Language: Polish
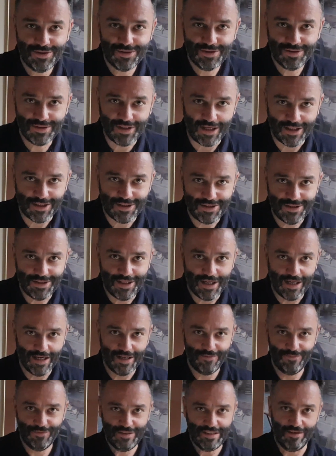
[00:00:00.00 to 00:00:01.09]
Cześć,
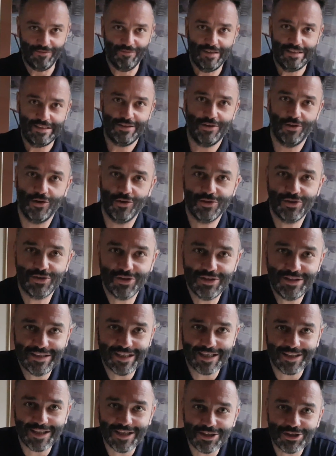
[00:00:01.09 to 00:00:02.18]
witam Was gorąco i
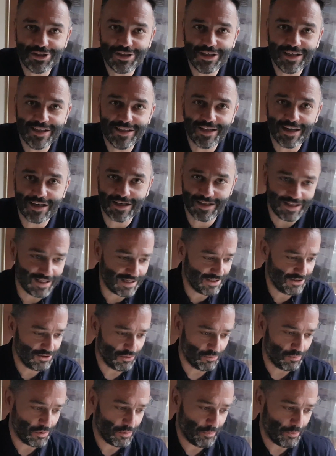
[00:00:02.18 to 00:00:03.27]
serdecznie na kanale
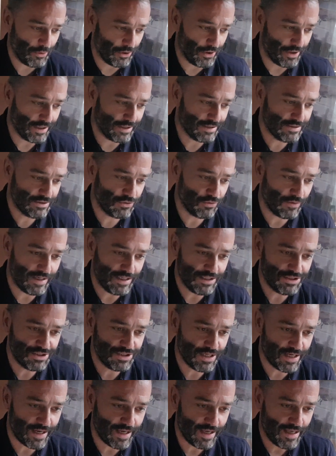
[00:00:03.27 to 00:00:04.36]
Dobry Projekt.
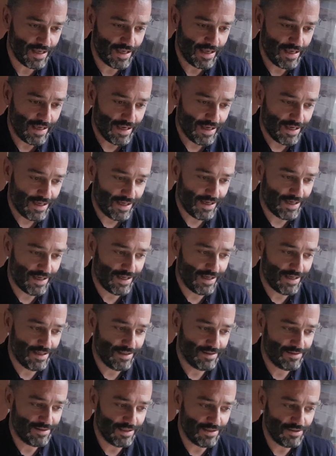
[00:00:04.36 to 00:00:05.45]
Słuchajcie,
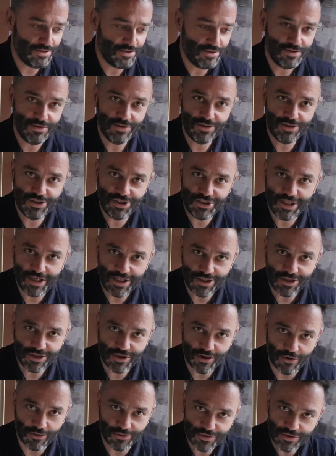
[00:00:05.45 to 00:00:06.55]
e, ten
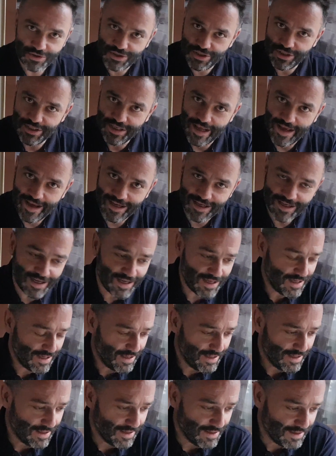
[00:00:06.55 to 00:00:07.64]
dzisiejszy odcinek
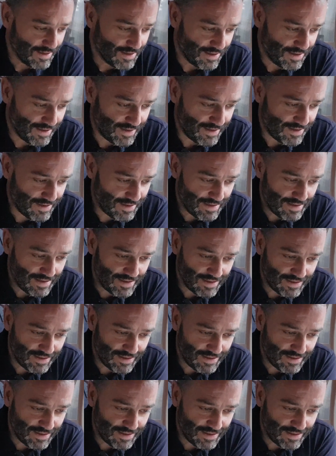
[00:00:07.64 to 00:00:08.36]
e,